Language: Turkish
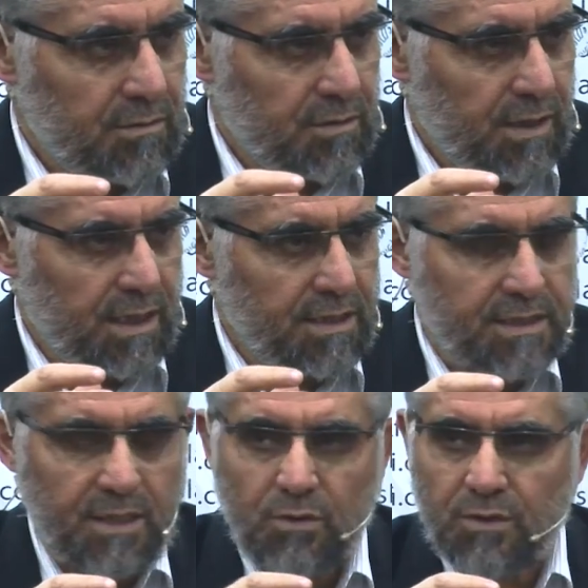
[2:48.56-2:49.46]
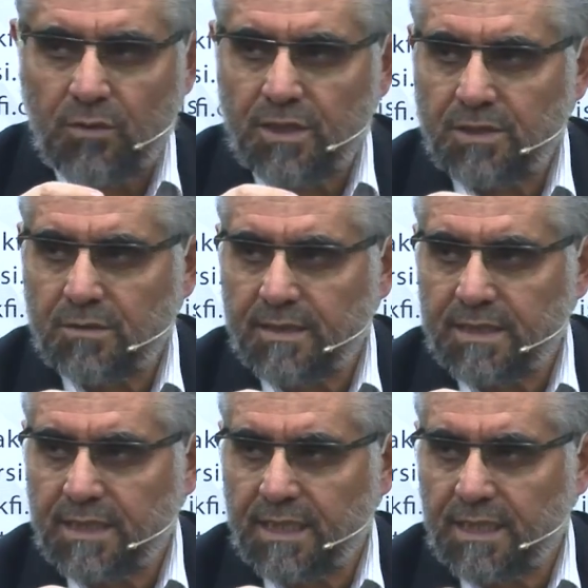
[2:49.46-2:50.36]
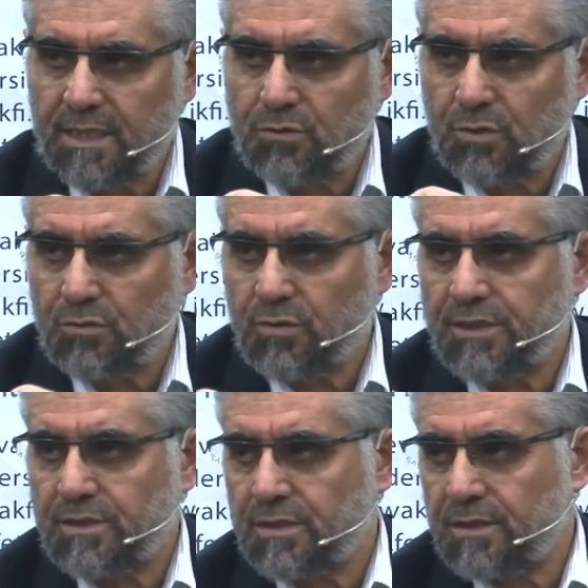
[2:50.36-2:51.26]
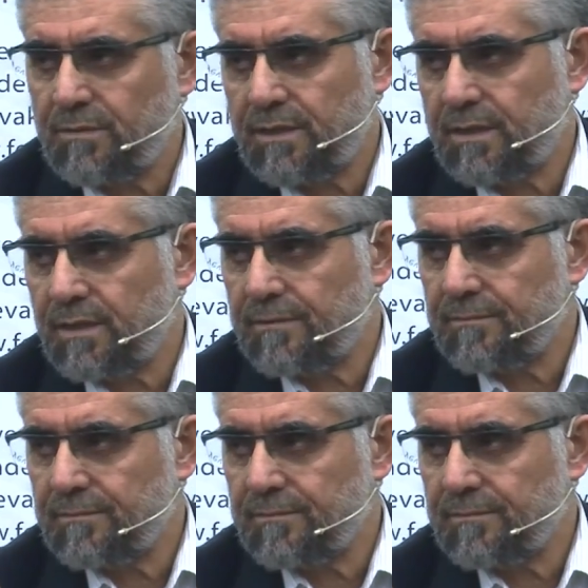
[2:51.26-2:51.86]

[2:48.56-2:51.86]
Yani size ulaştırması gereken sözü ulaştırdı, bitti.